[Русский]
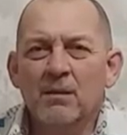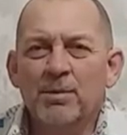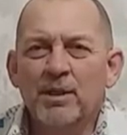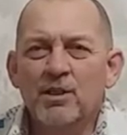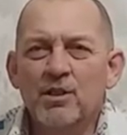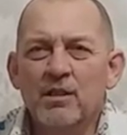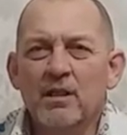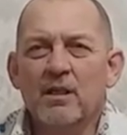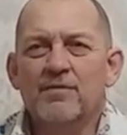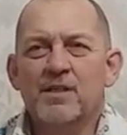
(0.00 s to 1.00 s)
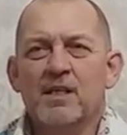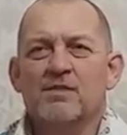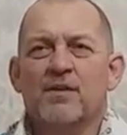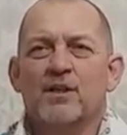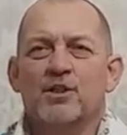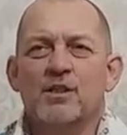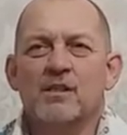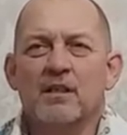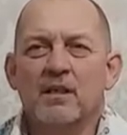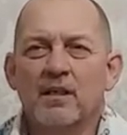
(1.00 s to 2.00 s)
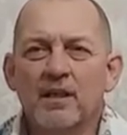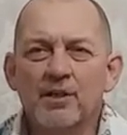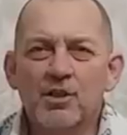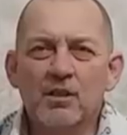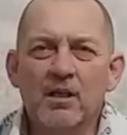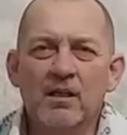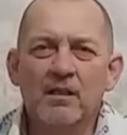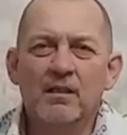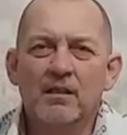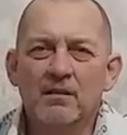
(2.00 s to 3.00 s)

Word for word: На протяжении всей своей жизни личинка